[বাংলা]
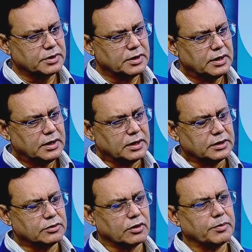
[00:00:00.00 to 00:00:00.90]
সময়
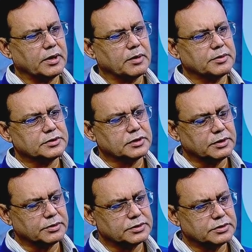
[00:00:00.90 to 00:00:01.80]
এই ধর্মের নামে
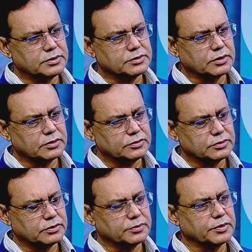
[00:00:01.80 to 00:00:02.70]
জিগির উঠেছিল যখন
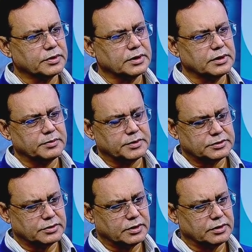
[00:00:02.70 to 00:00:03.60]
যুক্তফ্রন্টের
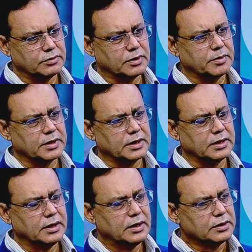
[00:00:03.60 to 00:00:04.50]
নির্বাচন হয়
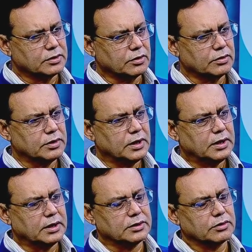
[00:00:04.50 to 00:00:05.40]
নৌকামার্কায় তখন
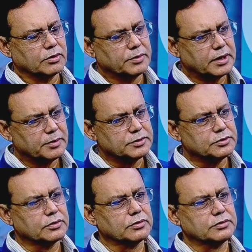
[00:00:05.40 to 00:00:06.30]
এই ধর্মের নামে
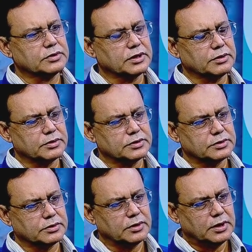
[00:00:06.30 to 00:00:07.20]
যুগ জিগির
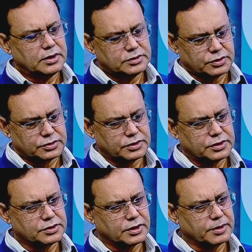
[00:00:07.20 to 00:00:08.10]
উঠেছিল
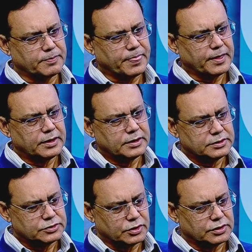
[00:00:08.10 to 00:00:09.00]
ছয়ষট্টি সনে
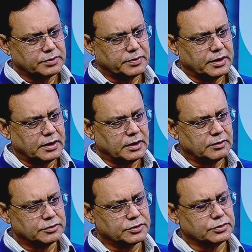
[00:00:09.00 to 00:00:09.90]
ছয় দফা
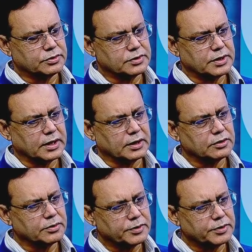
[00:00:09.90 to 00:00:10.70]
উনসত্তর সনে এগারো